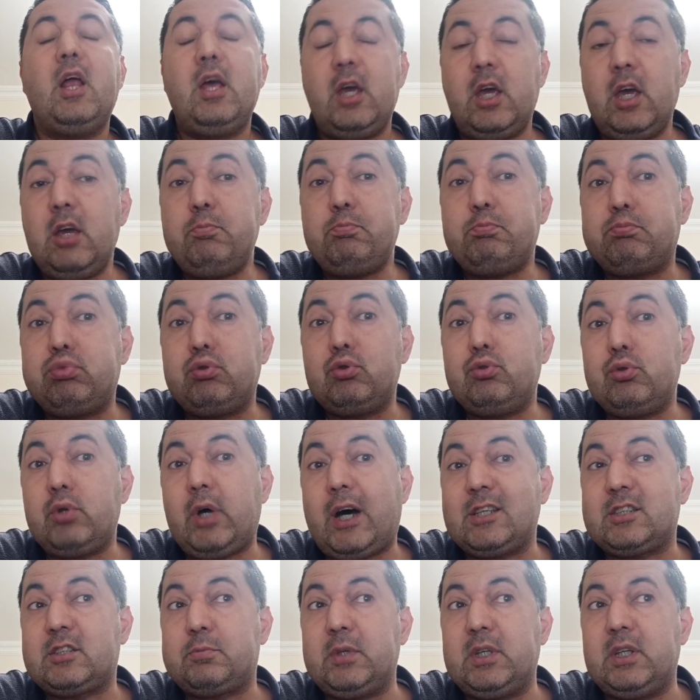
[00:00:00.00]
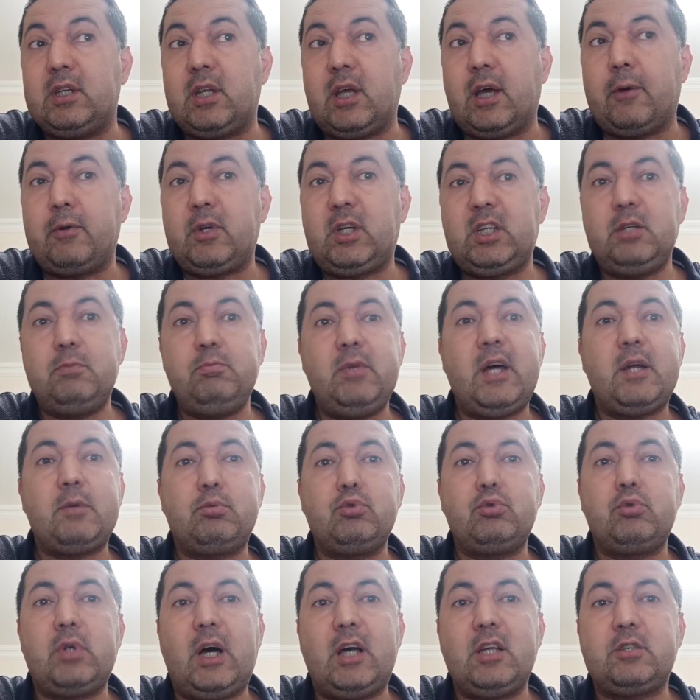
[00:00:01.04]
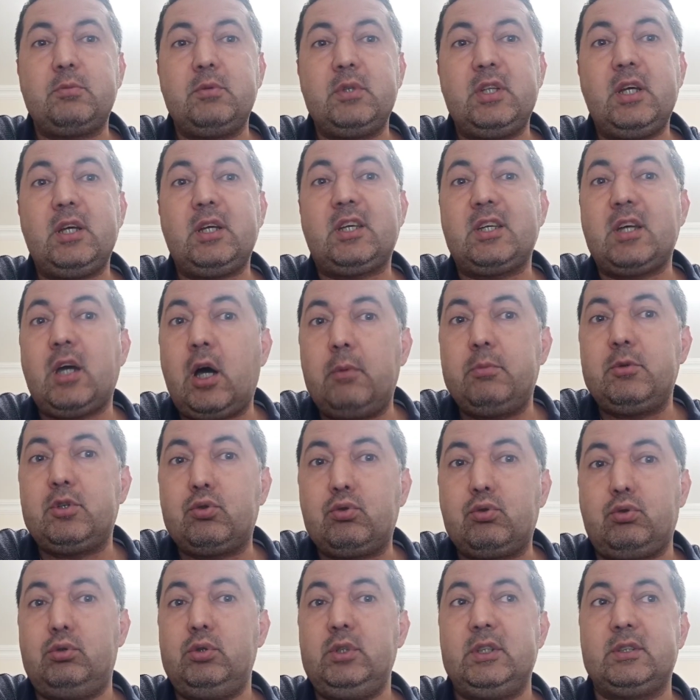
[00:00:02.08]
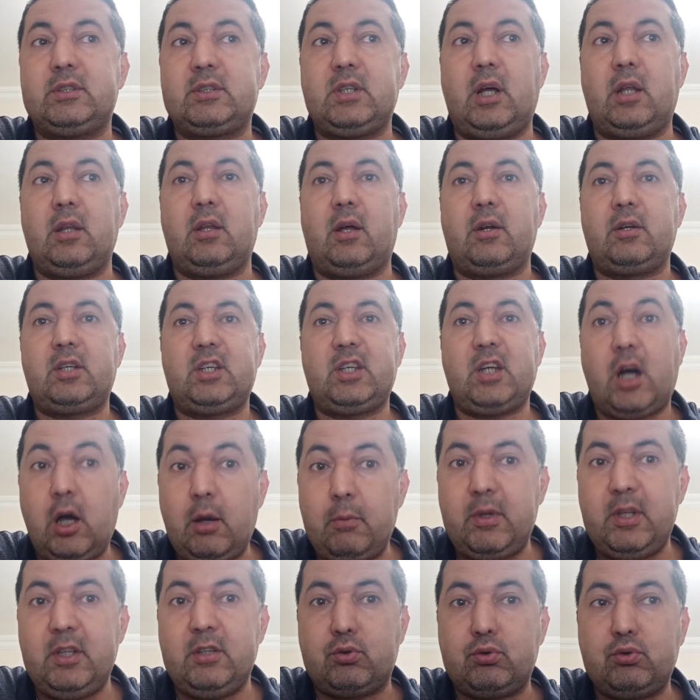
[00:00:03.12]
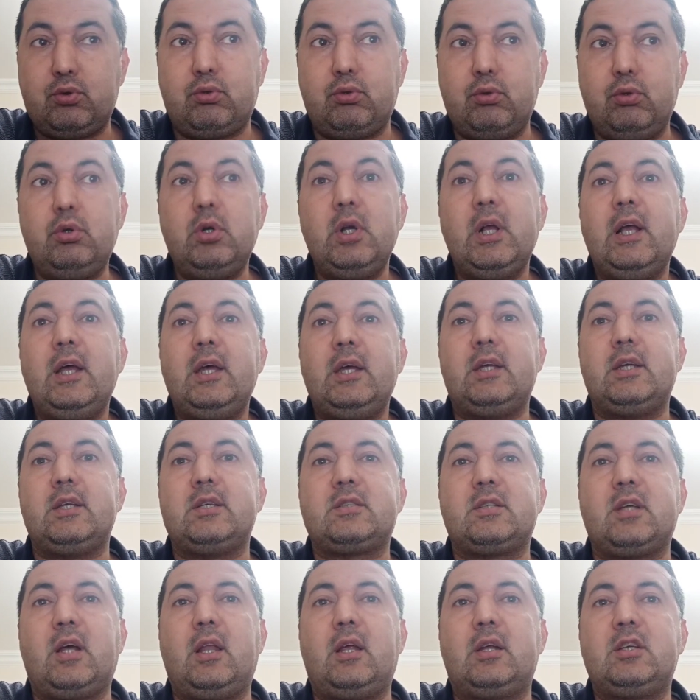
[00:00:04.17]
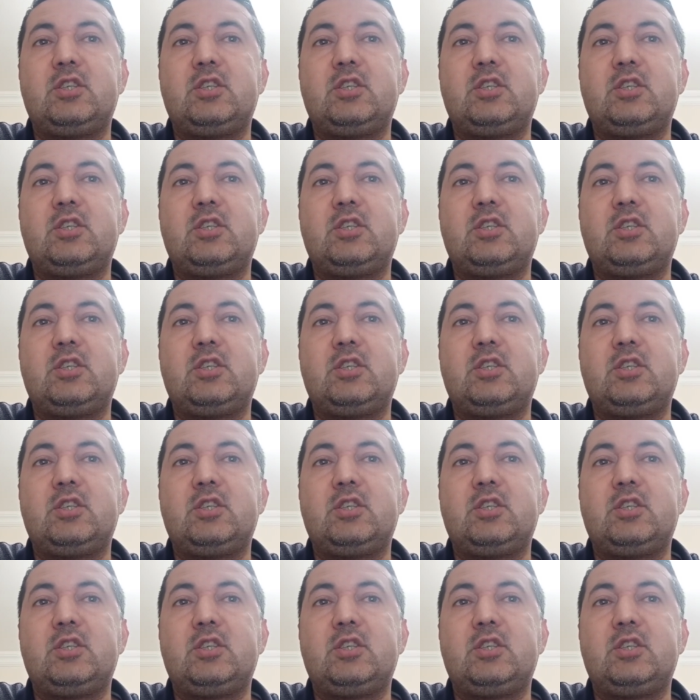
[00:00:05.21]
Hep bunun azminde. Kimler bunun azminde? Kabil ruhlu insanlar. Kabil ruhlu insanlar.